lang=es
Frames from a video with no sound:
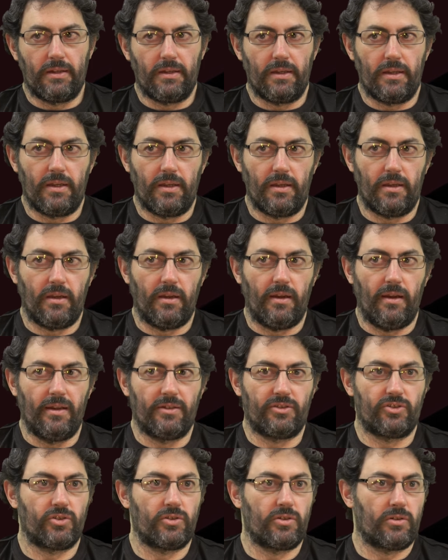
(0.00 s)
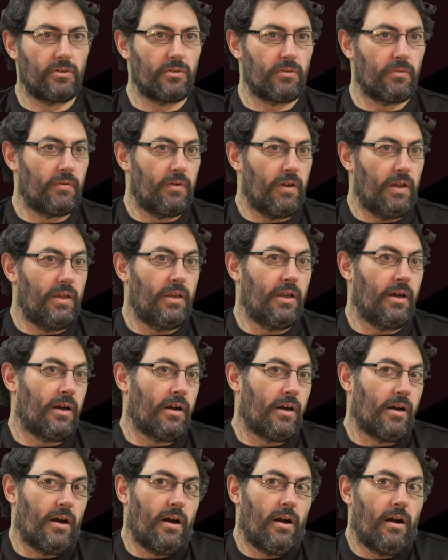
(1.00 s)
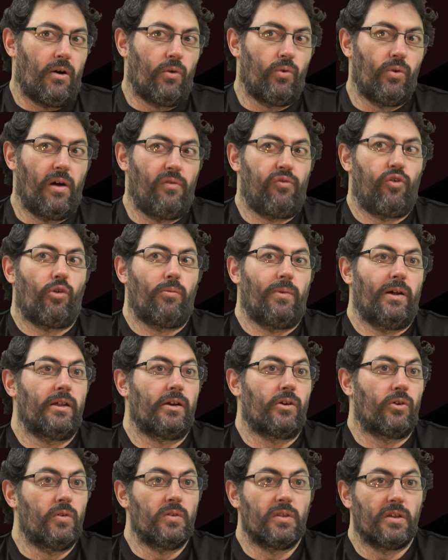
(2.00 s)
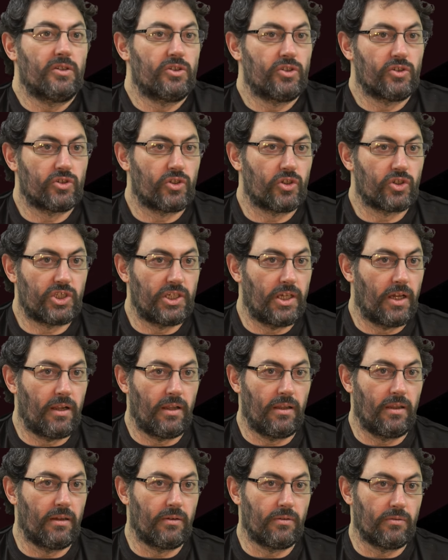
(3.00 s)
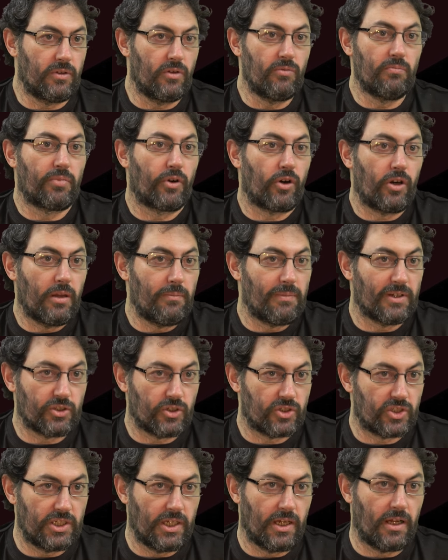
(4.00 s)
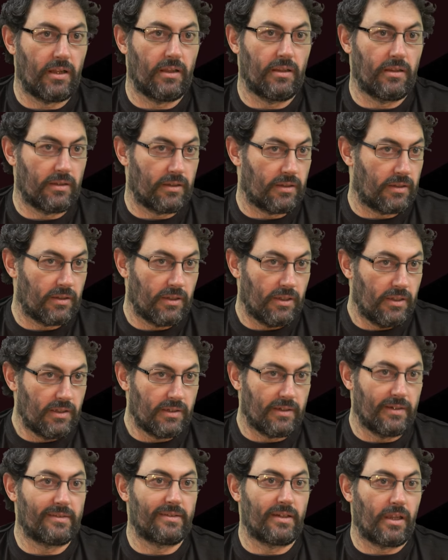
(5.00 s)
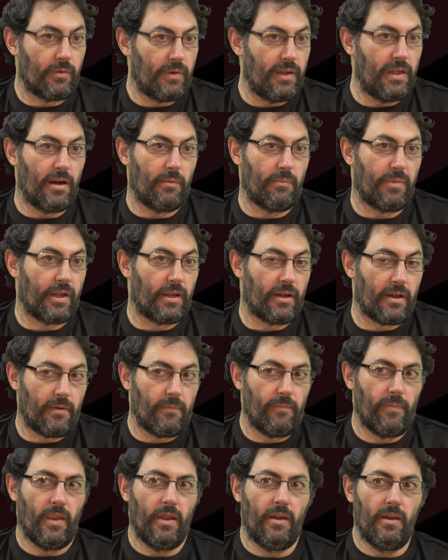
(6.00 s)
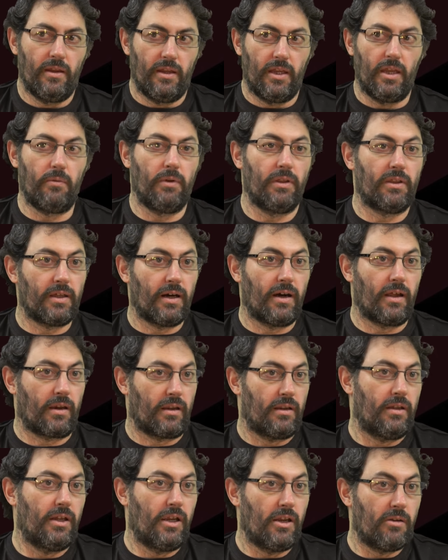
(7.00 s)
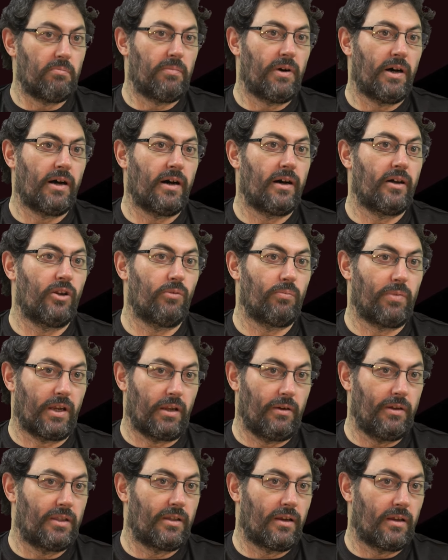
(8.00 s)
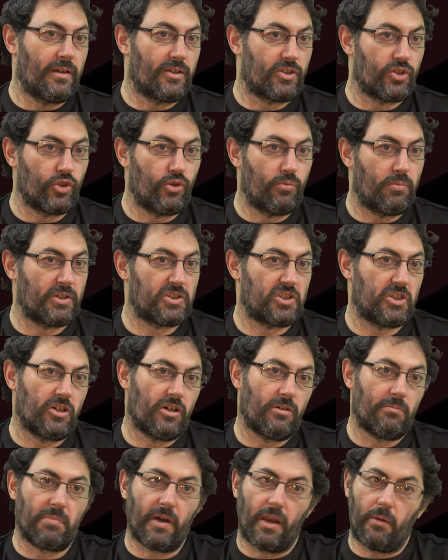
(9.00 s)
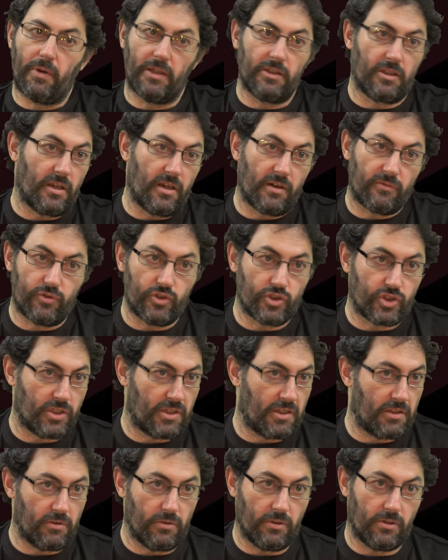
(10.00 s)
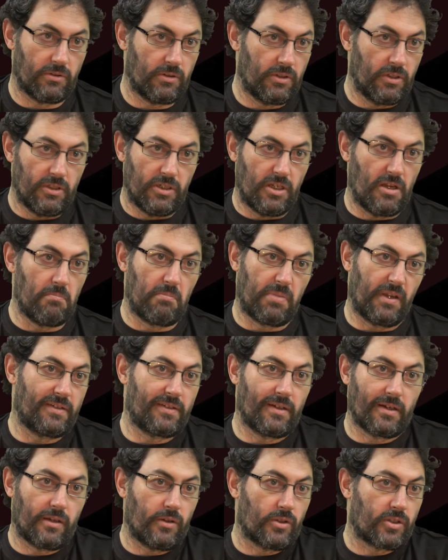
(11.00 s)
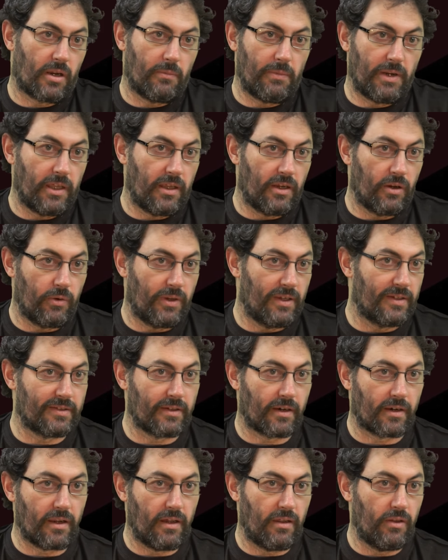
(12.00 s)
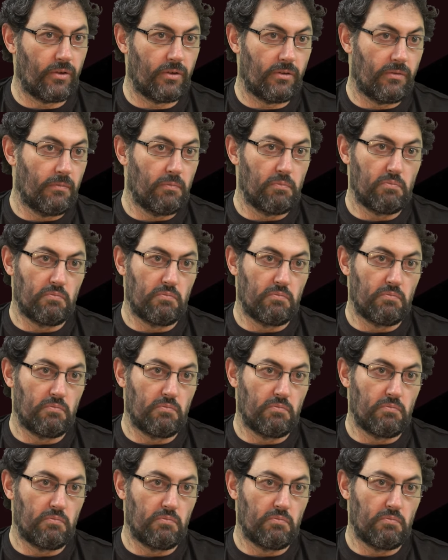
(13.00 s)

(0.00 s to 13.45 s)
que eso era una forma de contención social, de, un problema social que servía para evitar el paro, para evitar la desocupación, para mantener funcionando empresas que de otra manera hubieran cerrado